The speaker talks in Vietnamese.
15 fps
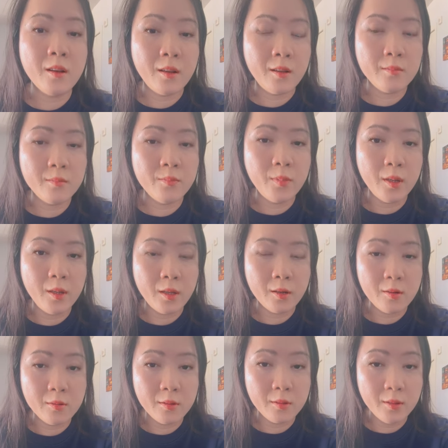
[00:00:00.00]
là mình là
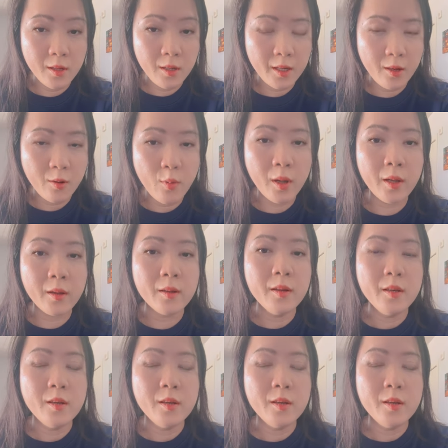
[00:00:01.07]
con người rất là lạc quan